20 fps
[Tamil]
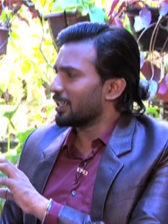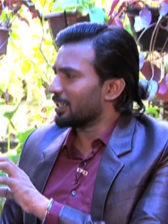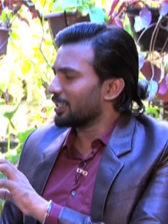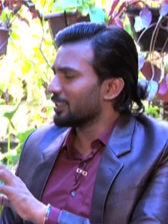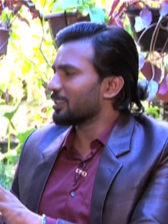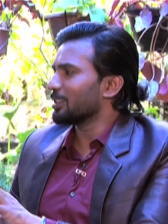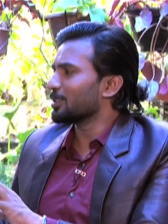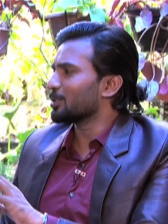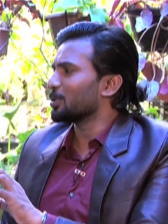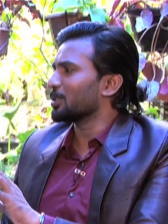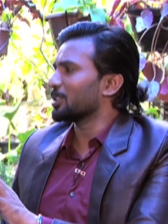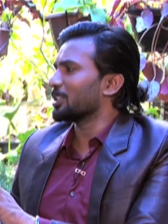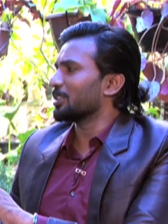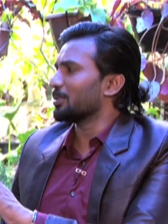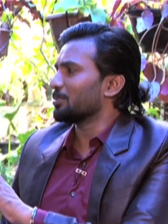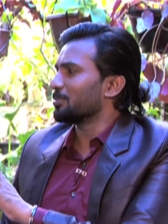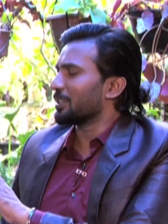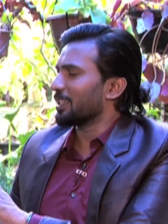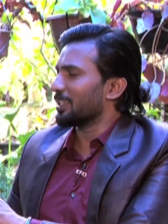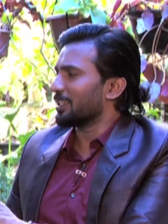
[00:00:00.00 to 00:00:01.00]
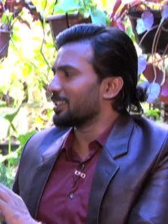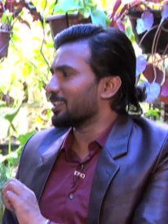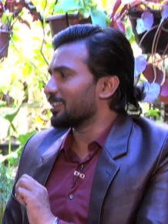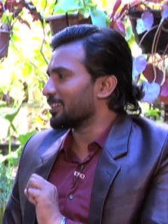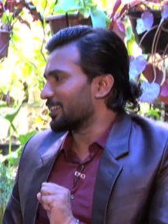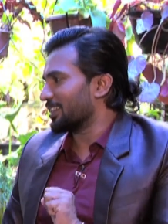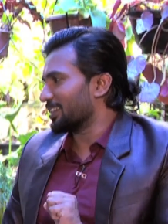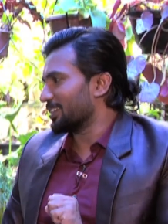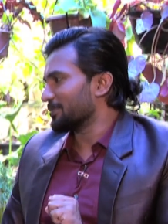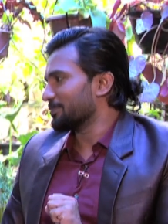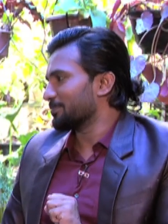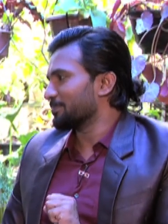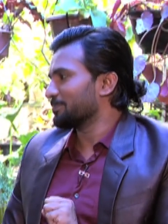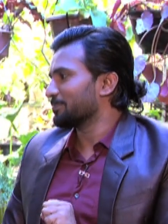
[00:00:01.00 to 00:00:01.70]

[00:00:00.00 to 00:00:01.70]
எழுத்து சுதந்திரம் இருக்கின்றதா